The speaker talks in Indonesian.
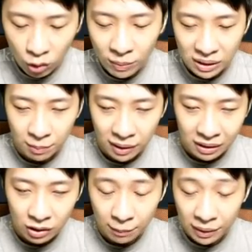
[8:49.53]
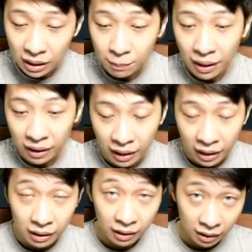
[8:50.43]
gue belajar bela diri tapi gak
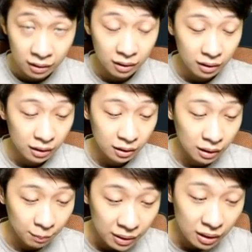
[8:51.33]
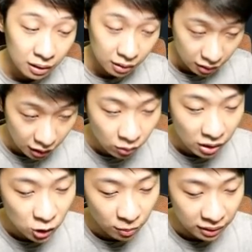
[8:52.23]
dipakai ya kan tapi
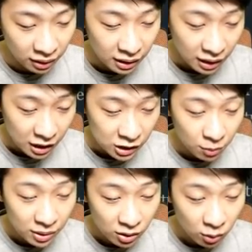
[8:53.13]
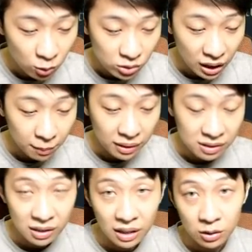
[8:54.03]
itulah jawabannya jawaban sang guru sangat
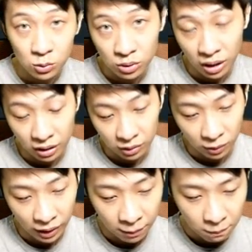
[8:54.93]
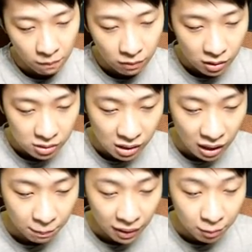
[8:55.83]
berkesan di hati Juka gitu loh ya
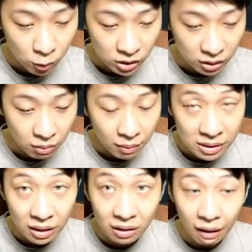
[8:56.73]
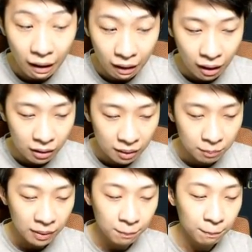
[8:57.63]
saat para monster terbebas dari neraka dan
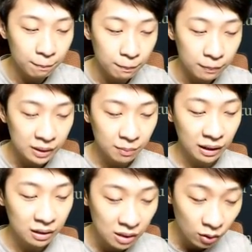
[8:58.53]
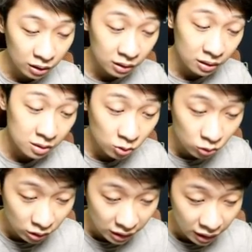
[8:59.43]
menyebar kekecewaan di seluruh
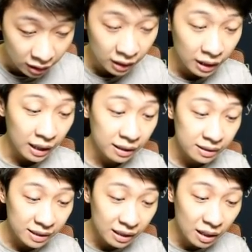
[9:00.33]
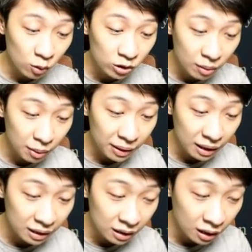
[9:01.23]
dunia desa yang dahulu damai pada
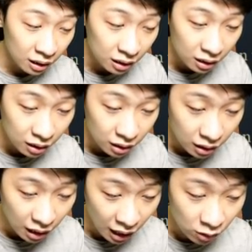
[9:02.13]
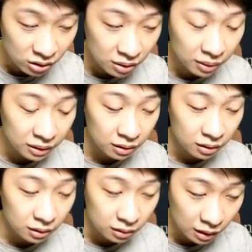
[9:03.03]
akhirnya harus terlibat
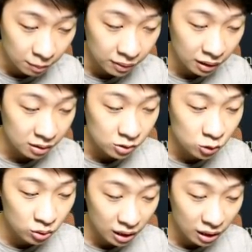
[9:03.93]
dalam perang. Juka